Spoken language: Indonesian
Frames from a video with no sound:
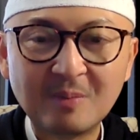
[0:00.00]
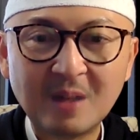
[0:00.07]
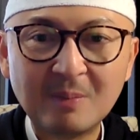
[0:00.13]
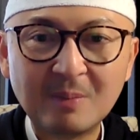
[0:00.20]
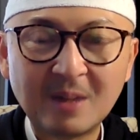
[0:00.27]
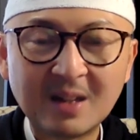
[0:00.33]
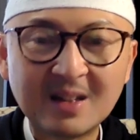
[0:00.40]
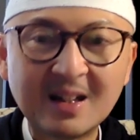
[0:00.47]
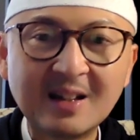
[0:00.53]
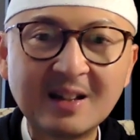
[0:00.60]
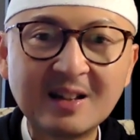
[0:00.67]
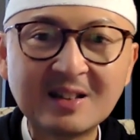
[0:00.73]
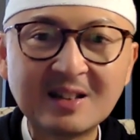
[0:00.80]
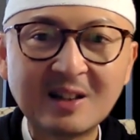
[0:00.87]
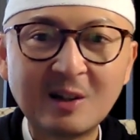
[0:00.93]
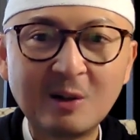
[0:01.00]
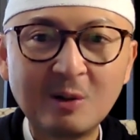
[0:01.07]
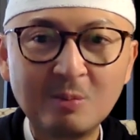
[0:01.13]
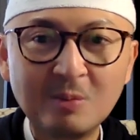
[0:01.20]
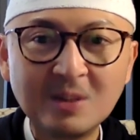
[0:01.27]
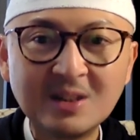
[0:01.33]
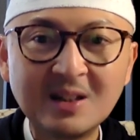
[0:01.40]
dalam pekerjaan ini
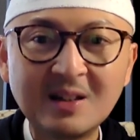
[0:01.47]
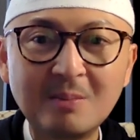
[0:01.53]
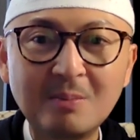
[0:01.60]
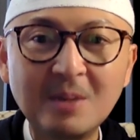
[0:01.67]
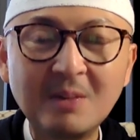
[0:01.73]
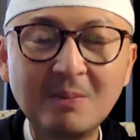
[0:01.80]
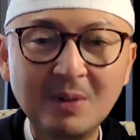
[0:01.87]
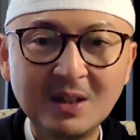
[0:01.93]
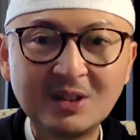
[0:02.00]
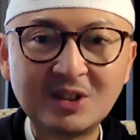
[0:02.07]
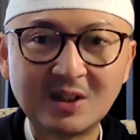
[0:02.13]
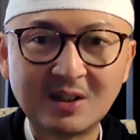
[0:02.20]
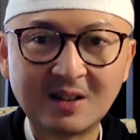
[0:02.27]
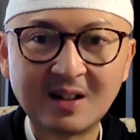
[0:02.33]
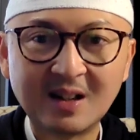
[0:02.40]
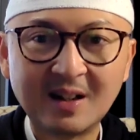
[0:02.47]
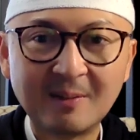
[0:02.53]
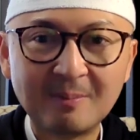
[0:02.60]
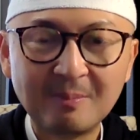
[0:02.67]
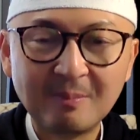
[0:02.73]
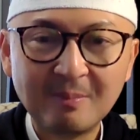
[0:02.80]
missing the big picture ya